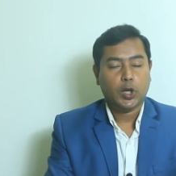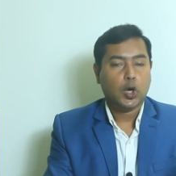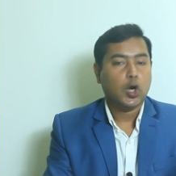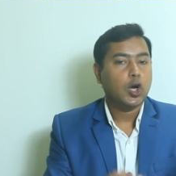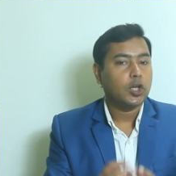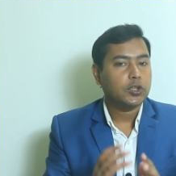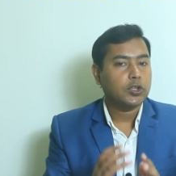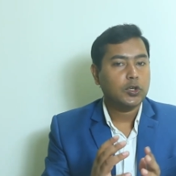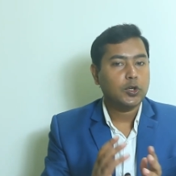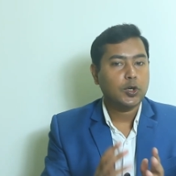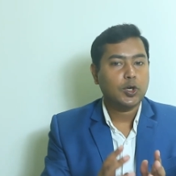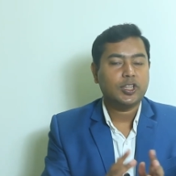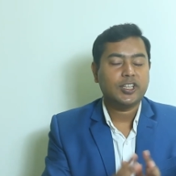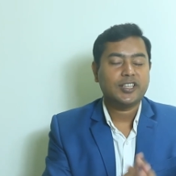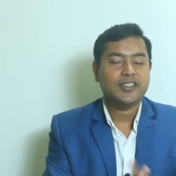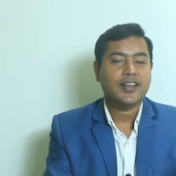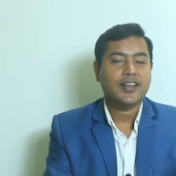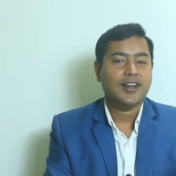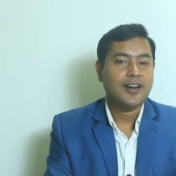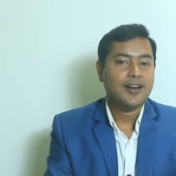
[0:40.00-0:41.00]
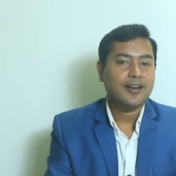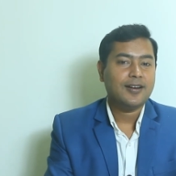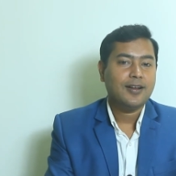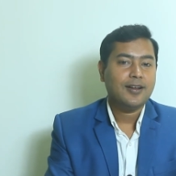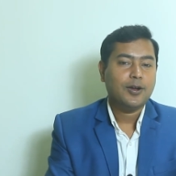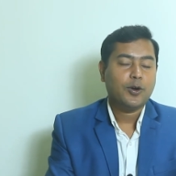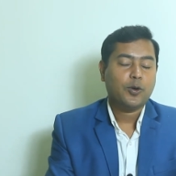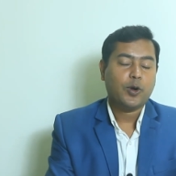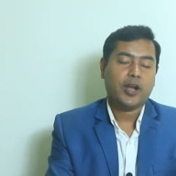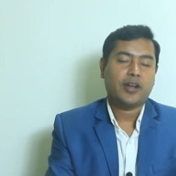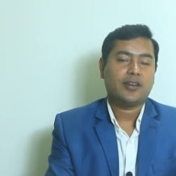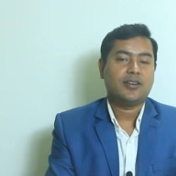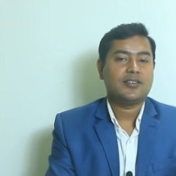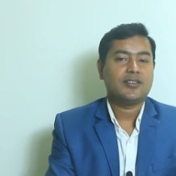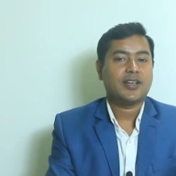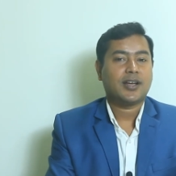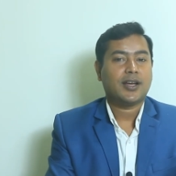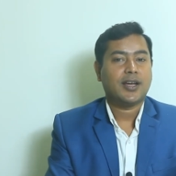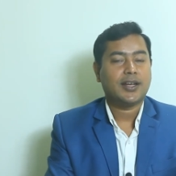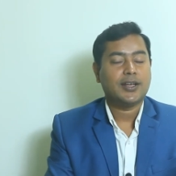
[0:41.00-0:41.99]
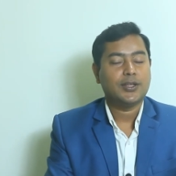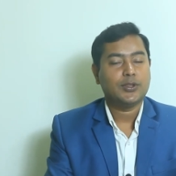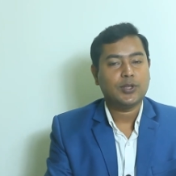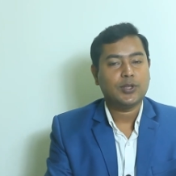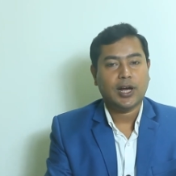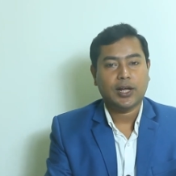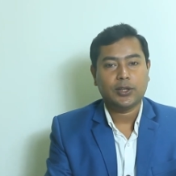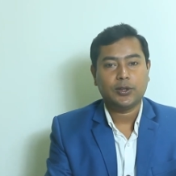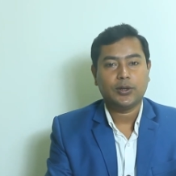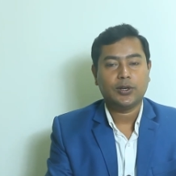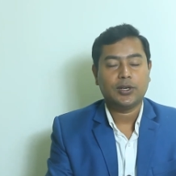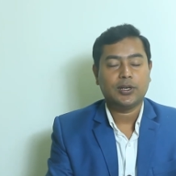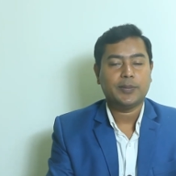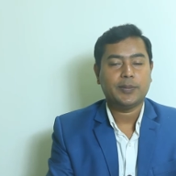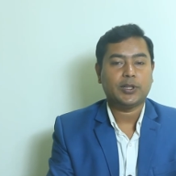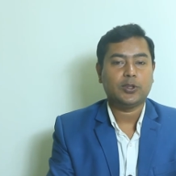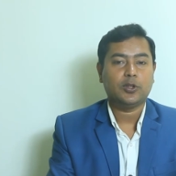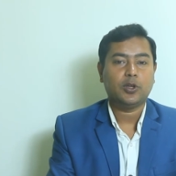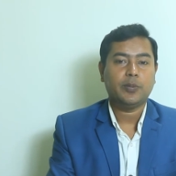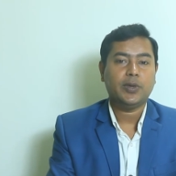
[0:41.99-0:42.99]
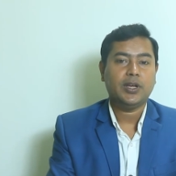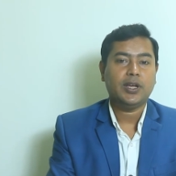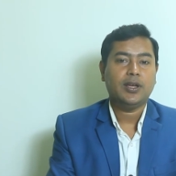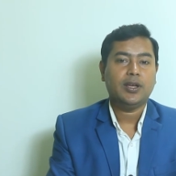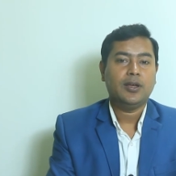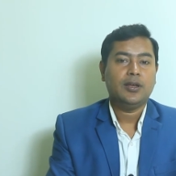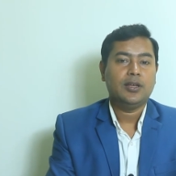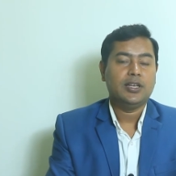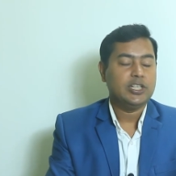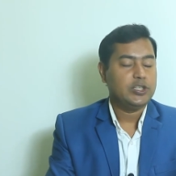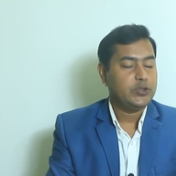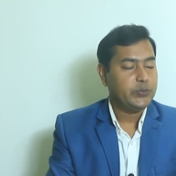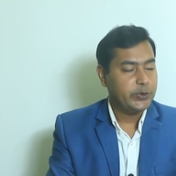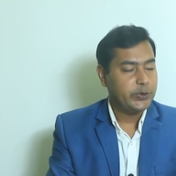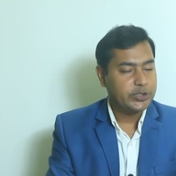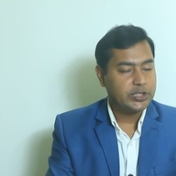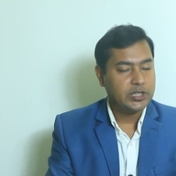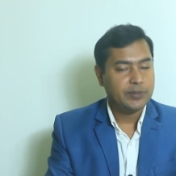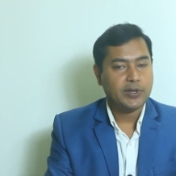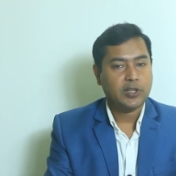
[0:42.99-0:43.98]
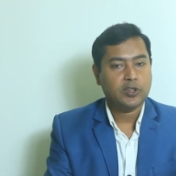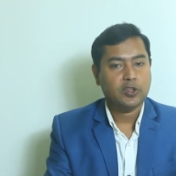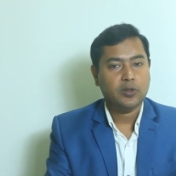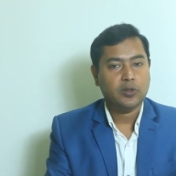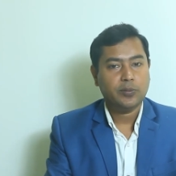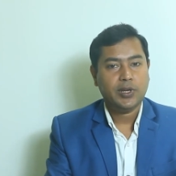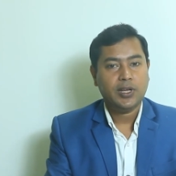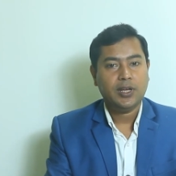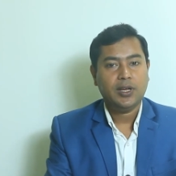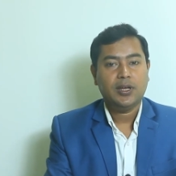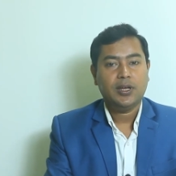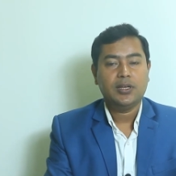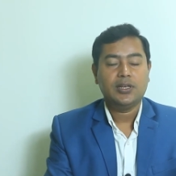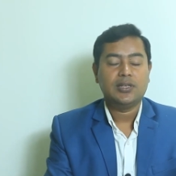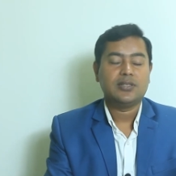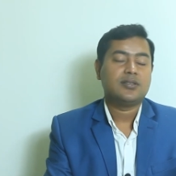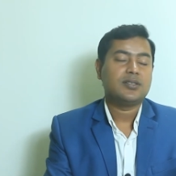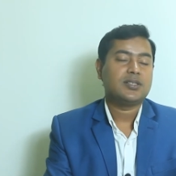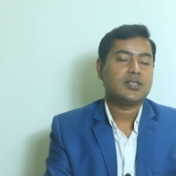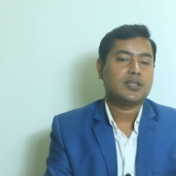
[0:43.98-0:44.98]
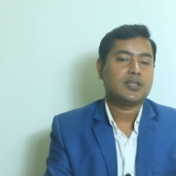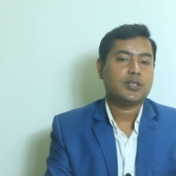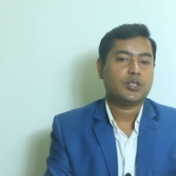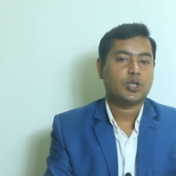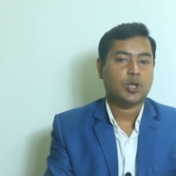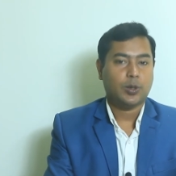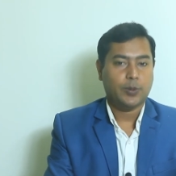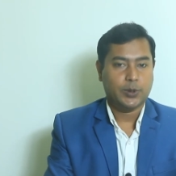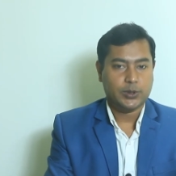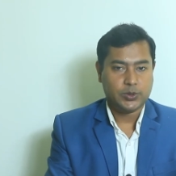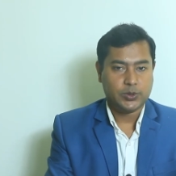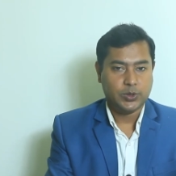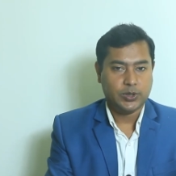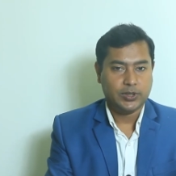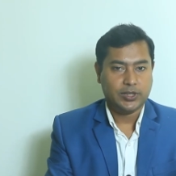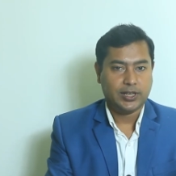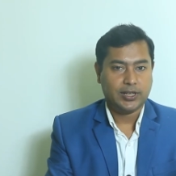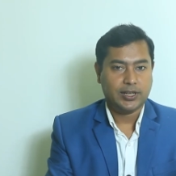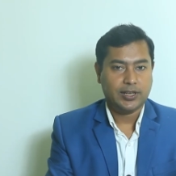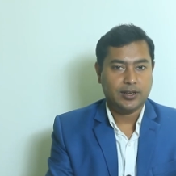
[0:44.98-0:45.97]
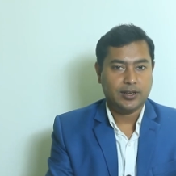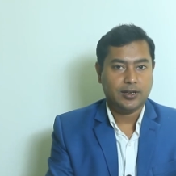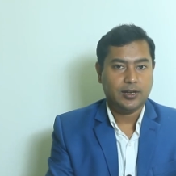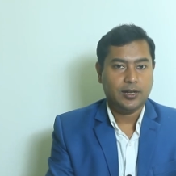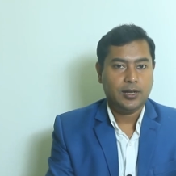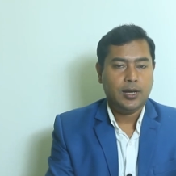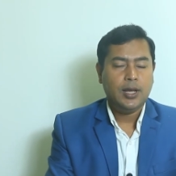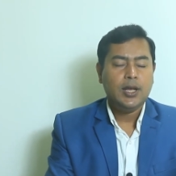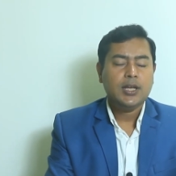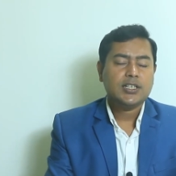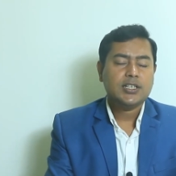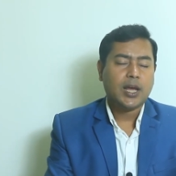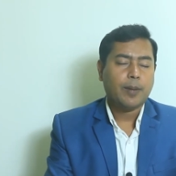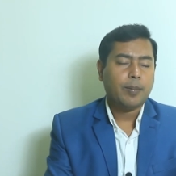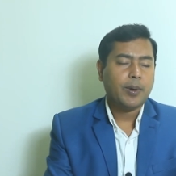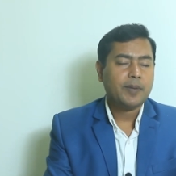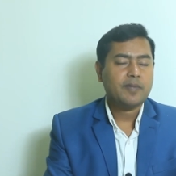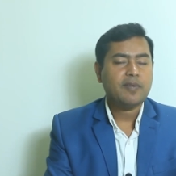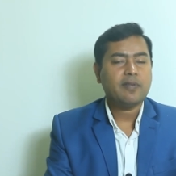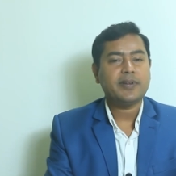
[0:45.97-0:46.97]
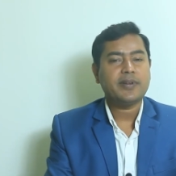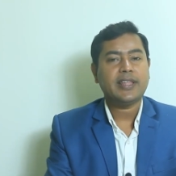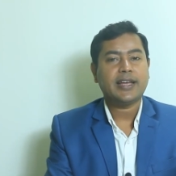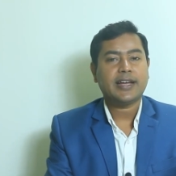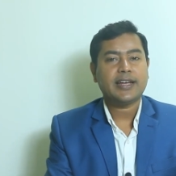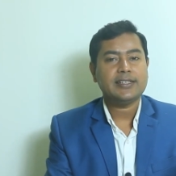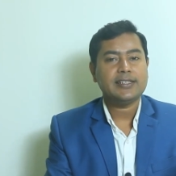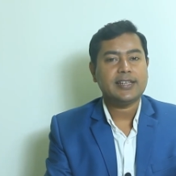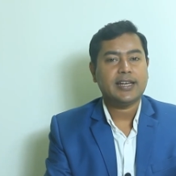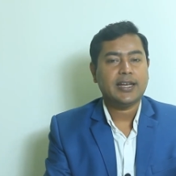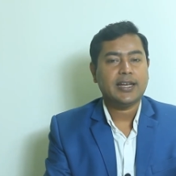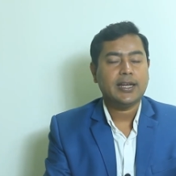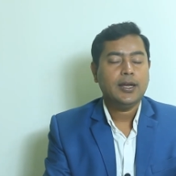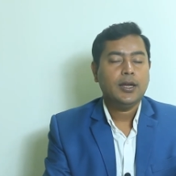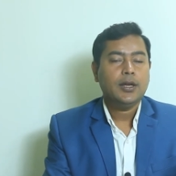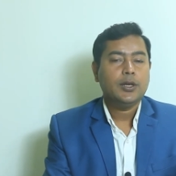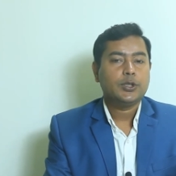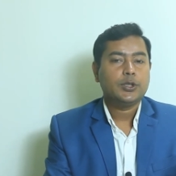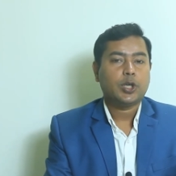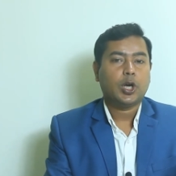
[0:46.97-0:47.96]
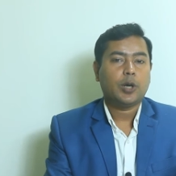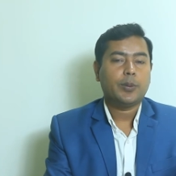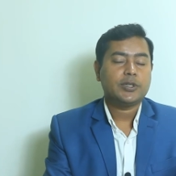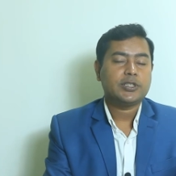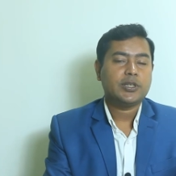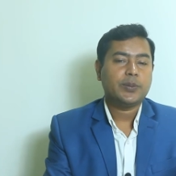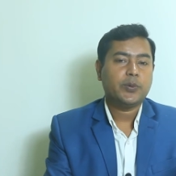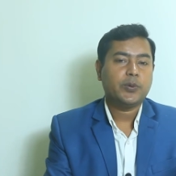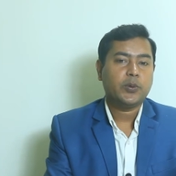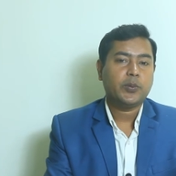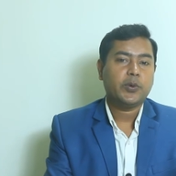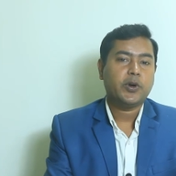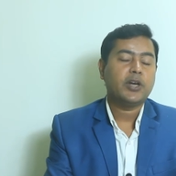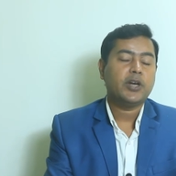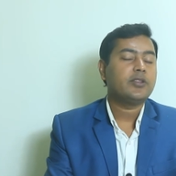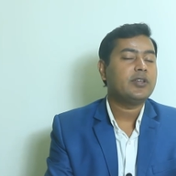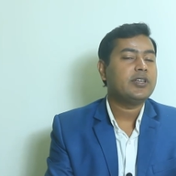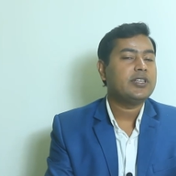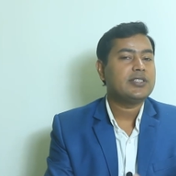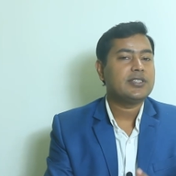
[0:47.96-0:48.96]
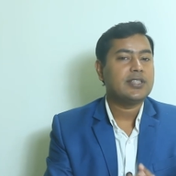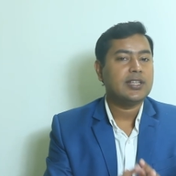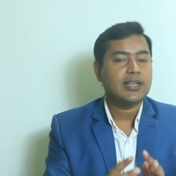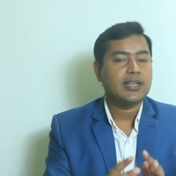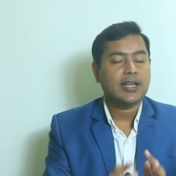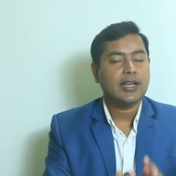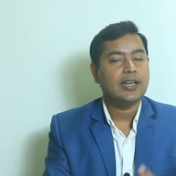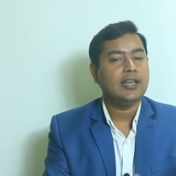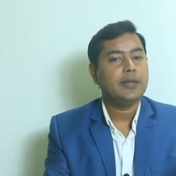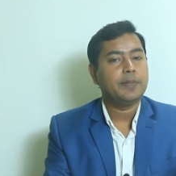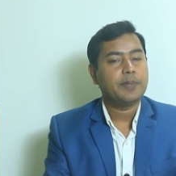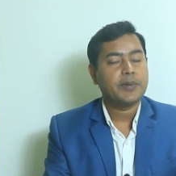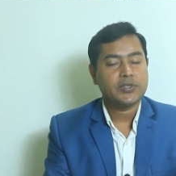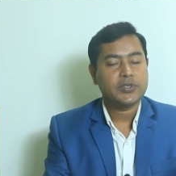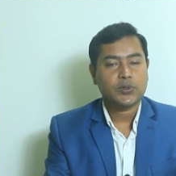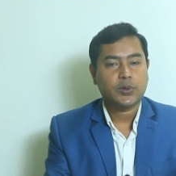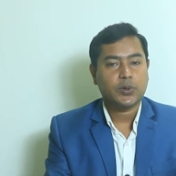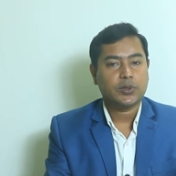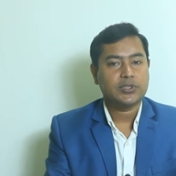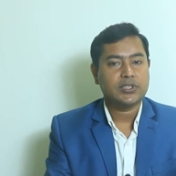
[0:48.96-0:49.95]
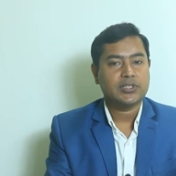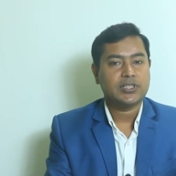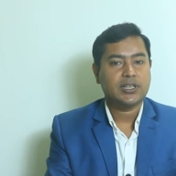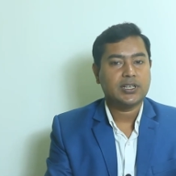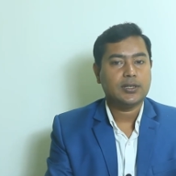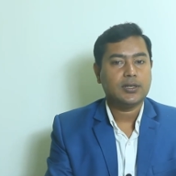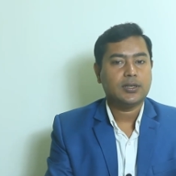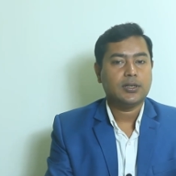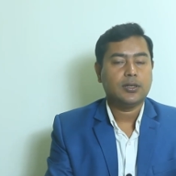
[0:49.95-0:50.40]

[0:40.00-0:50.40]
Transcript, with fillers: গতানুগতিক ধারার কয়েকটি জায়গায় কিন্তু আদরের মাধ্যমে স্পর্শের মাধ্যমে স্ত্রীর সাথে সহবাস করে থাকেন স্বাভাবিকভাবে দেখা যায় সহবাসের পূর্বে হয়তো স্ত্রীকে লিপকিস করতেছেন